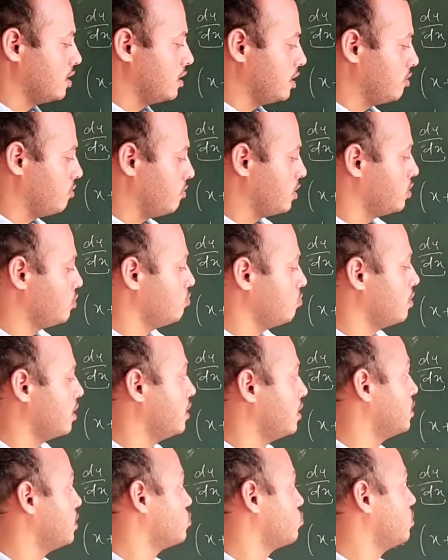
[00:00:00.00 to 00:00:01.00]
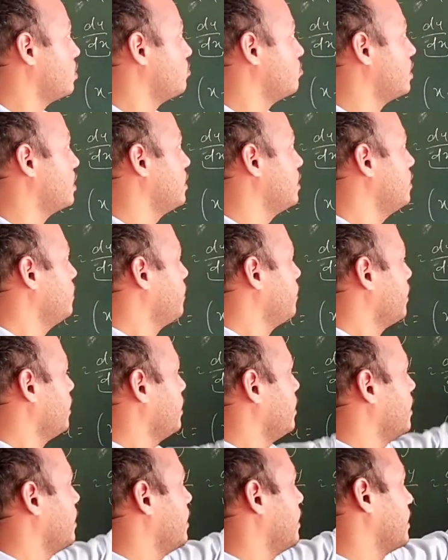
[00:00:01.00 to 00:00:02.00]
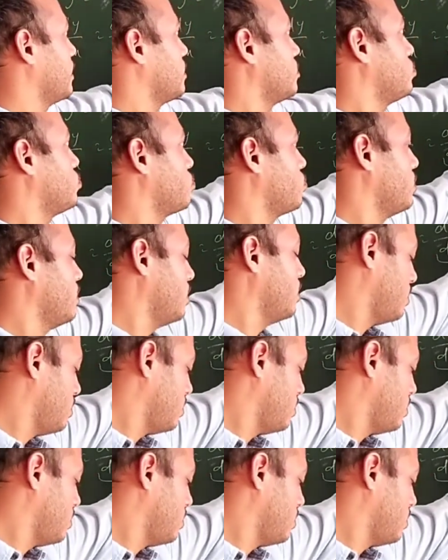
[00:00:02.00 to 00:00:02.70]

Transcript: डेरिवेटिव माइनस वन बाई एक्स के